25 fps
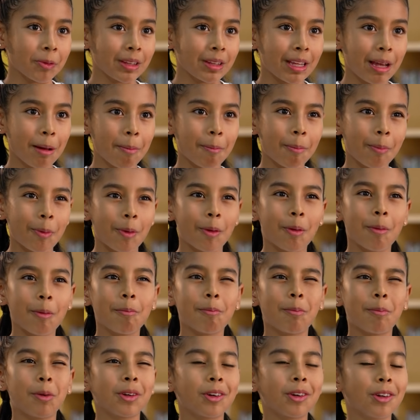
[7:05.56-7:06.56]
un tiempo,
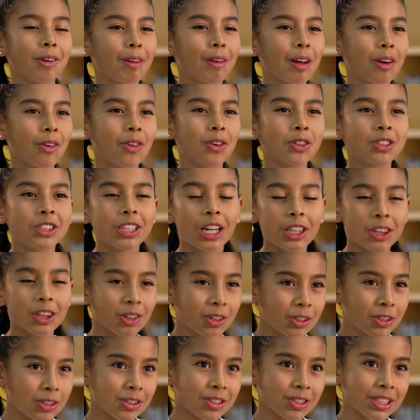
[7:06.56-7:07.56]
pero luego ya
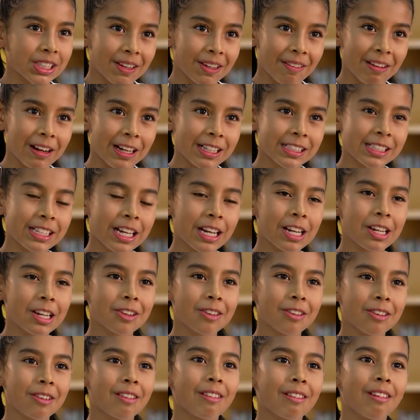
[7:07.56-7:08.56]
todo lo estaban
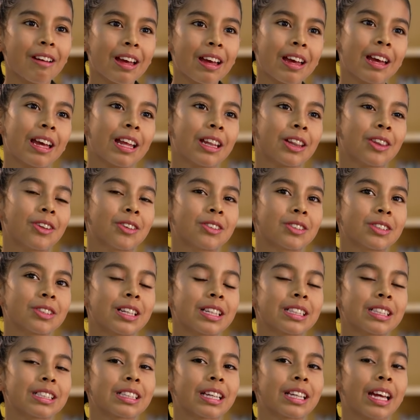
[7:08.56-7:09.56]
haciendo
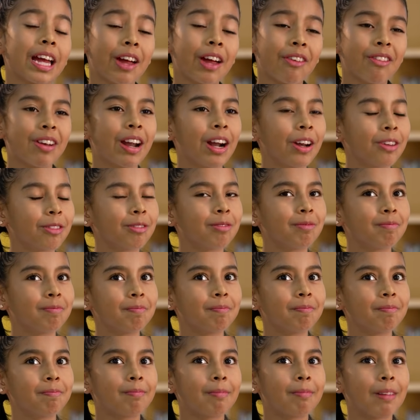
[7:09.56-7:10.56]
entonces quebraron
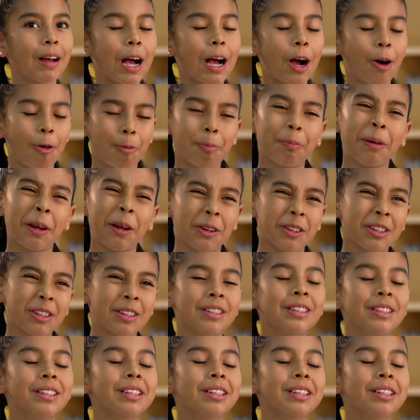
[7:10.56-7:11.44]
aún peor.